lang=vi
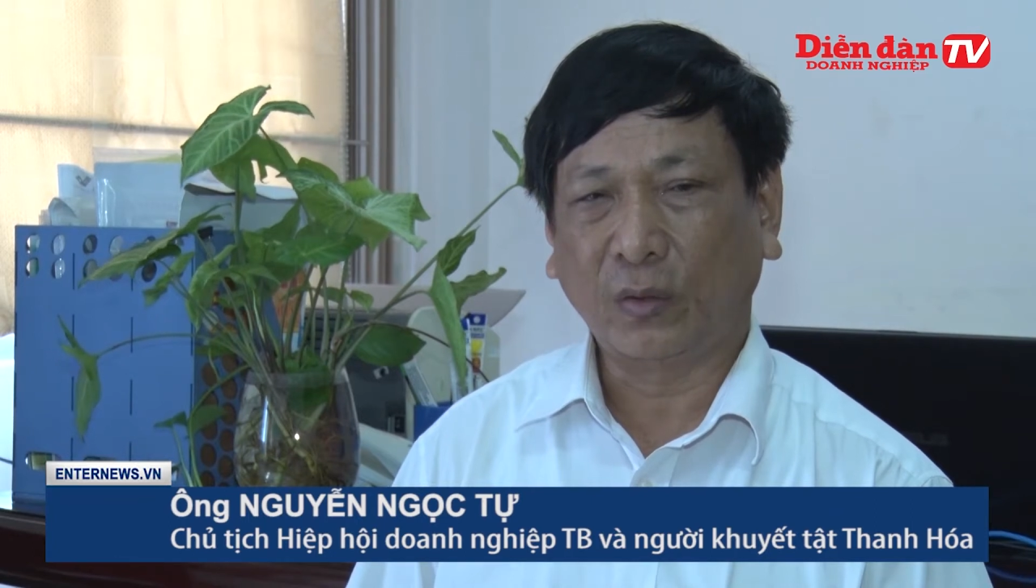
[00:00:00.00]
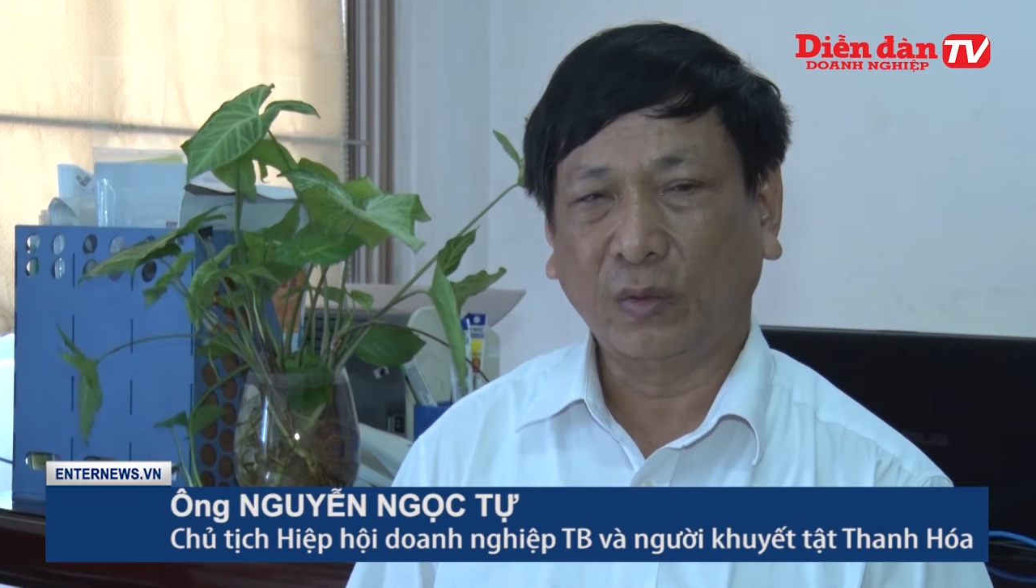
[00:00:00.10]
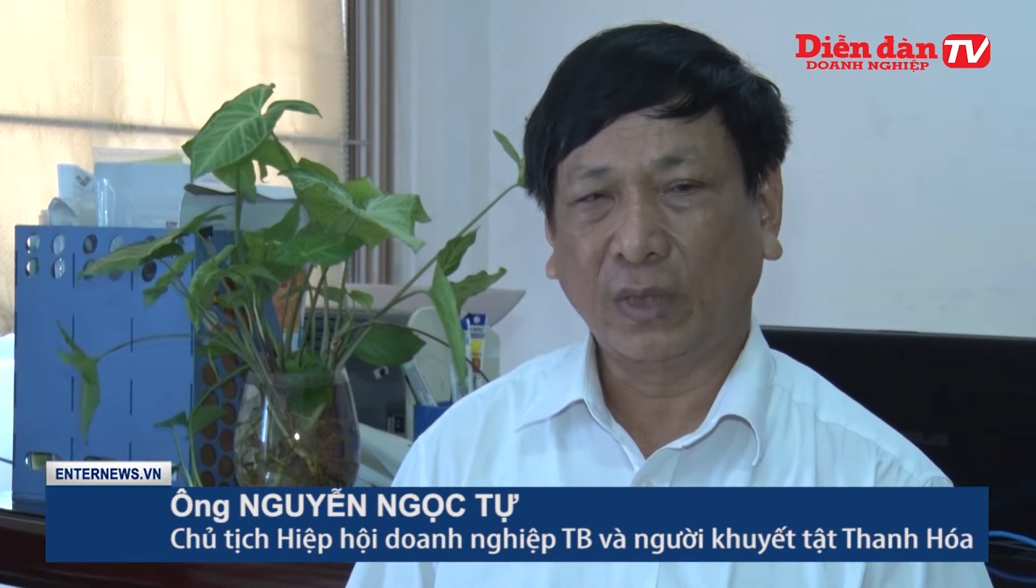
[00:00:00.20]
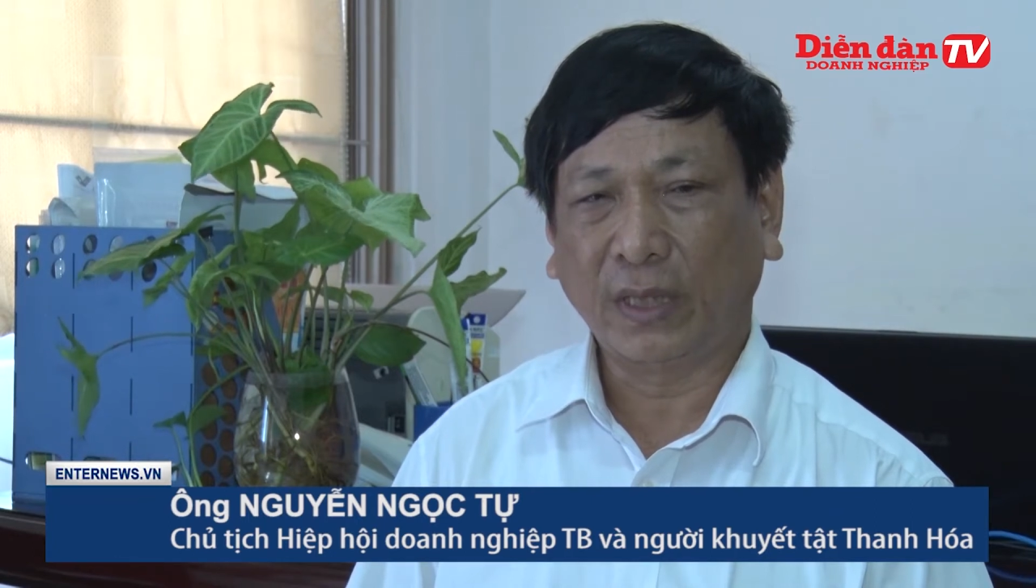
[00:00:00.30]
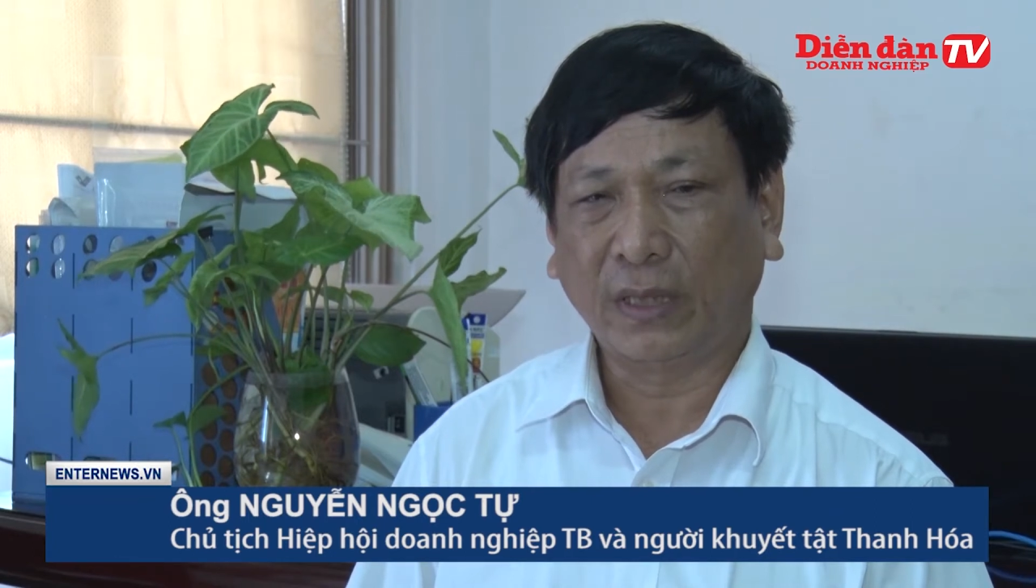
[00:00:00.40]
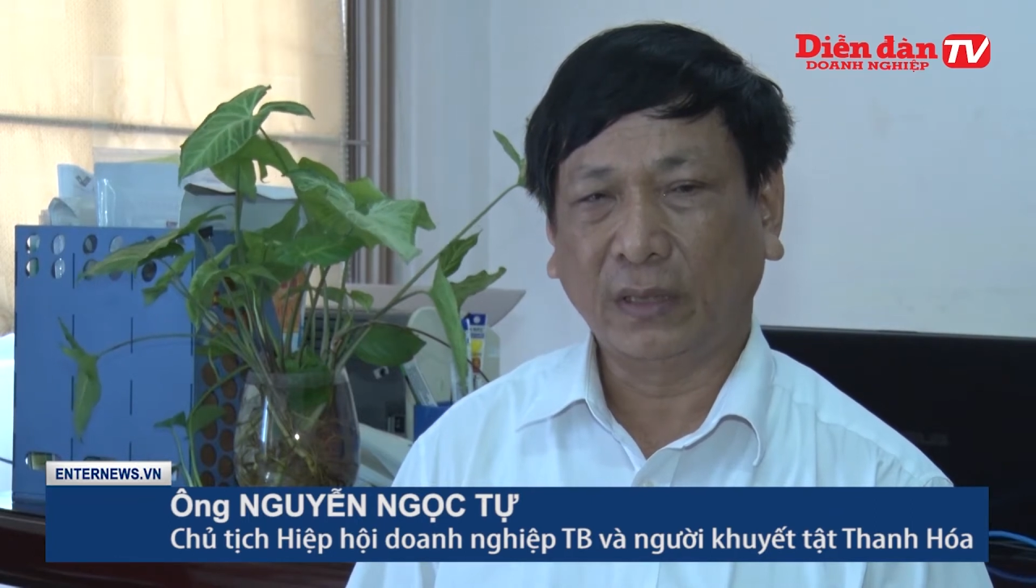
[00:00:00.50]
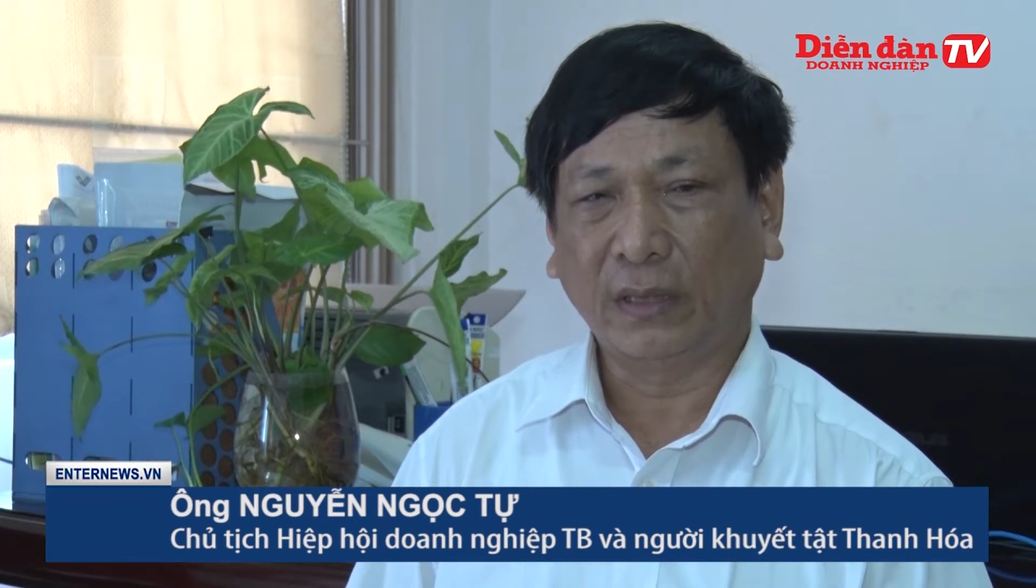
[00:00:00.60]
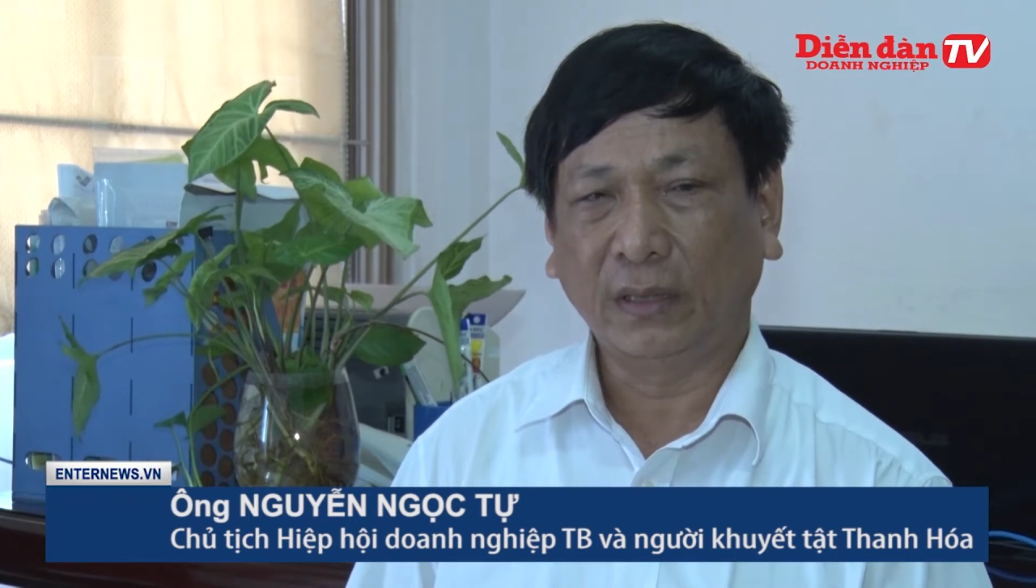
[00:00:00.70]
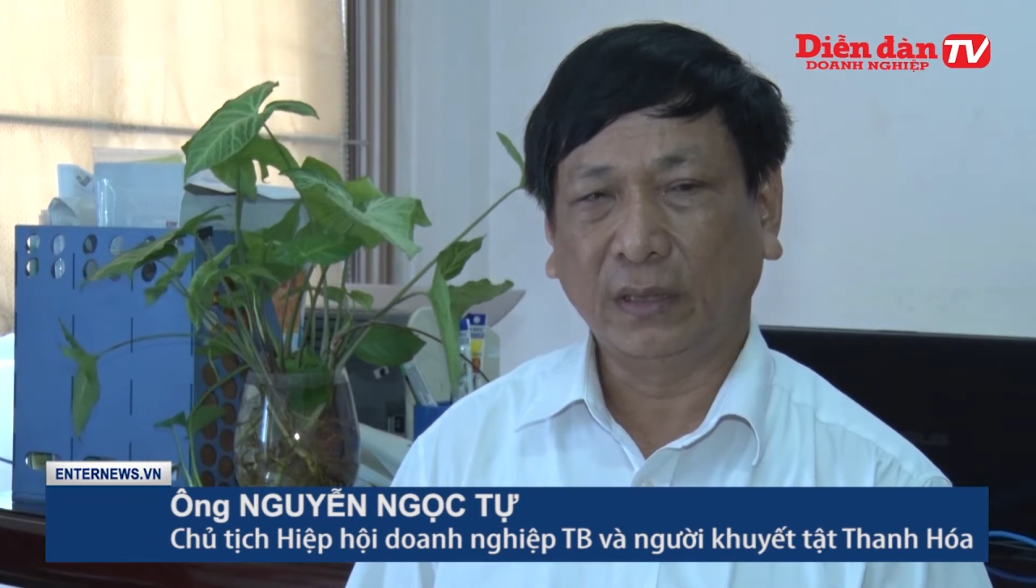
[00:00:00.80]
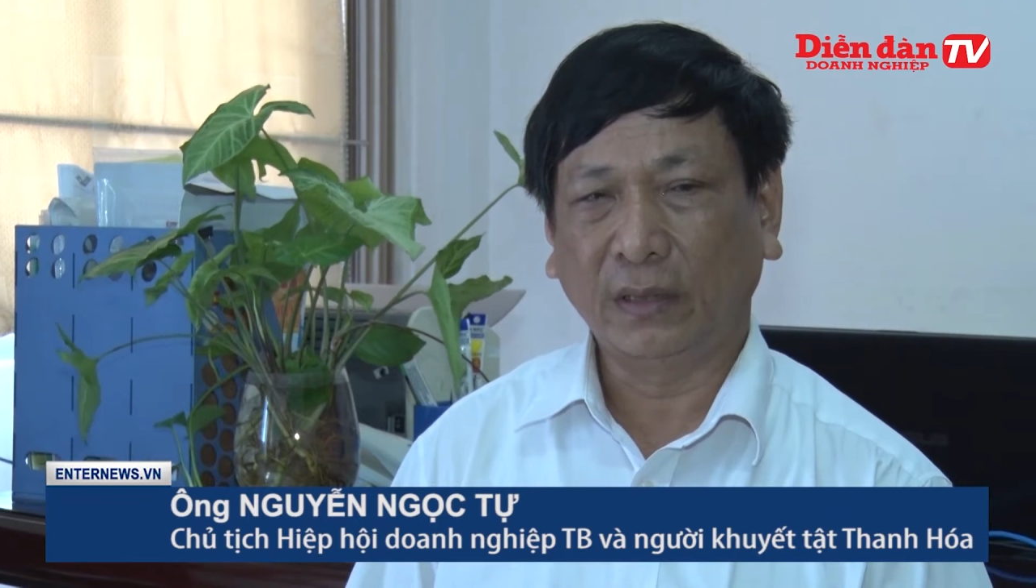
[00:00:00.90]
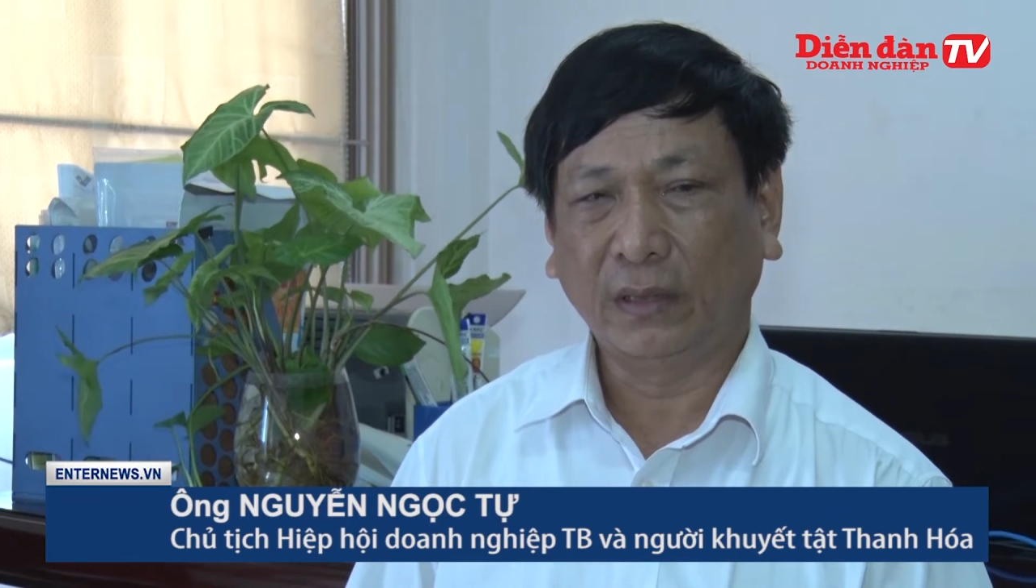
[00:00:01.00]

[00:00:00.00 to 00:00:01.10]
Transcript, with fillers: cũng là từ